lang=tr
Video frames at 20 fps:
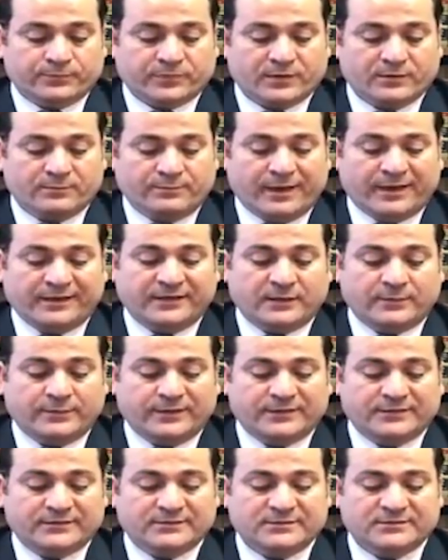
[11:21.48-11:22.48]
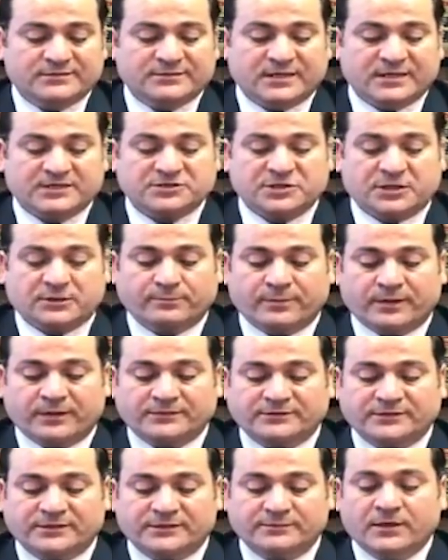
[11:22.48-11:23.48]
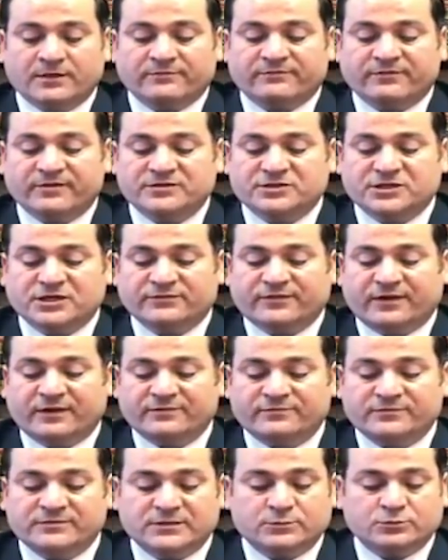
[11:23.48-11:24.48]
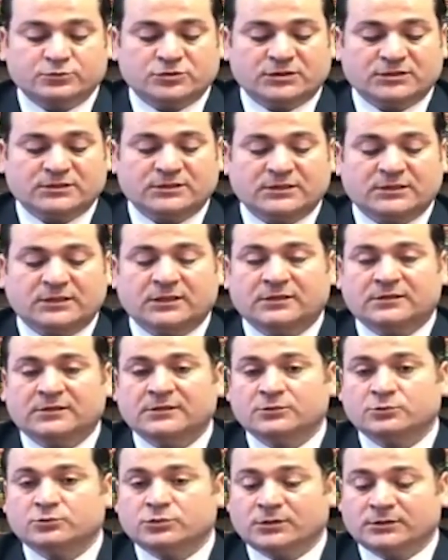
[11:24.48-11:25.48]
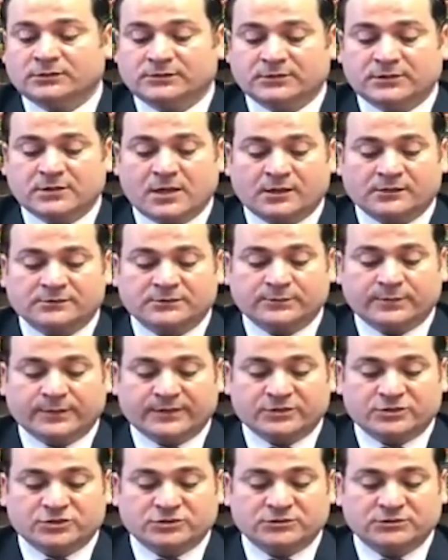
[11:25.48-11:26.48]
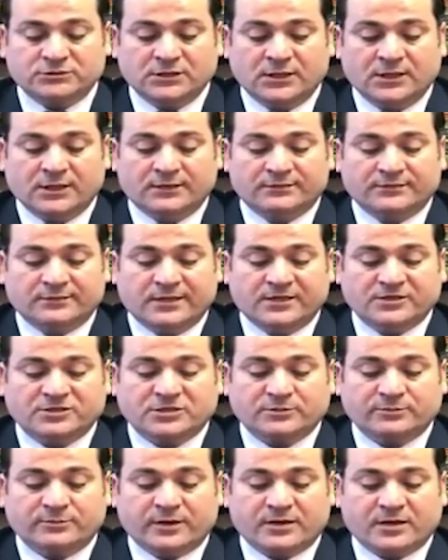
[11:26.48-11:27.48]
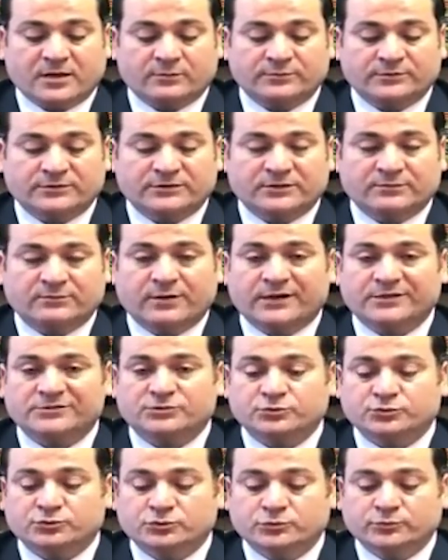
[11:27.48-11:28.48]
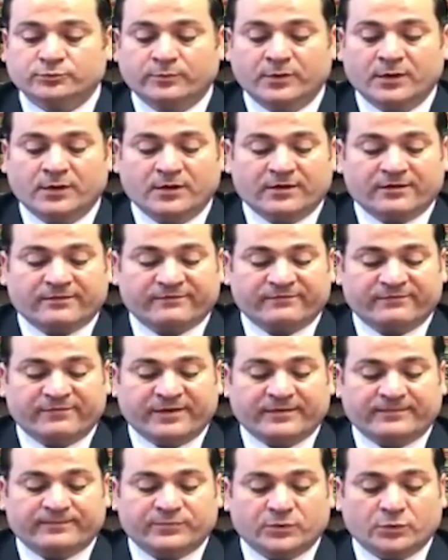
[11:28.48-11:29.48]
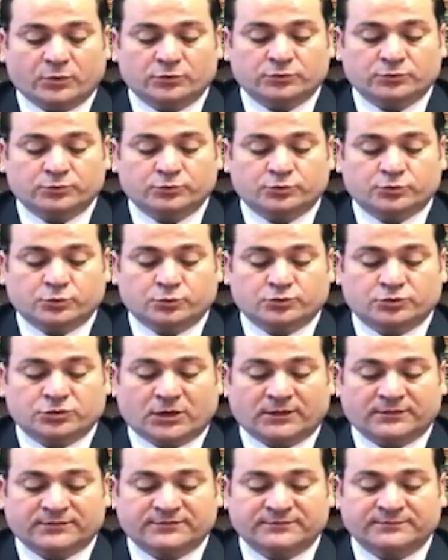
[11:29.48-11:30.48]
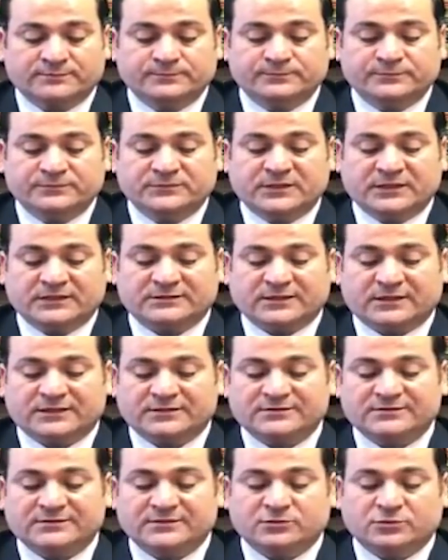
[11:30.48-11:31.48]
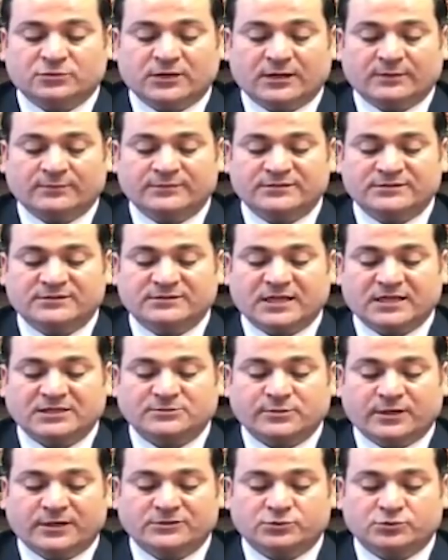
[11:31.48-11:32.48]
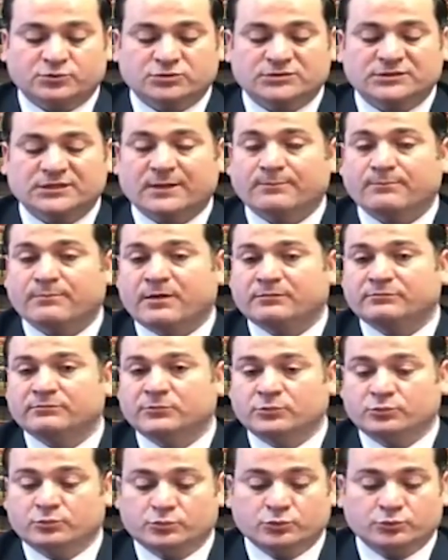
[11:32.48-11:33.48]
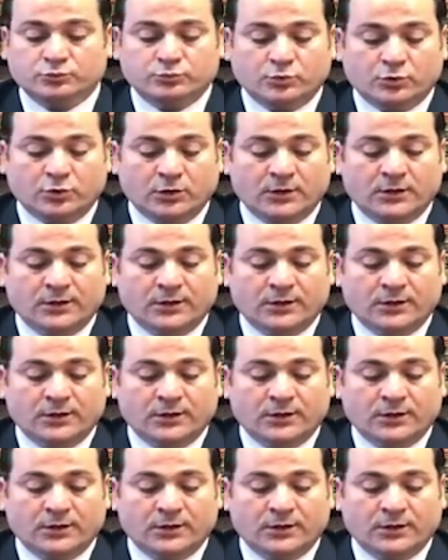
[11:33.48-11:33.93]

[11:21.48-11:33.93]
Ben Amerika'da staj yapmaktayım ve Cevan vizem üzerindeki 2 yıl kuralını kaldırmak için TC makamlarına başvurdum ve olumlu sonuç aldım. Tekrar kısa dönemli staj başvurusu yapmam mümkün mü?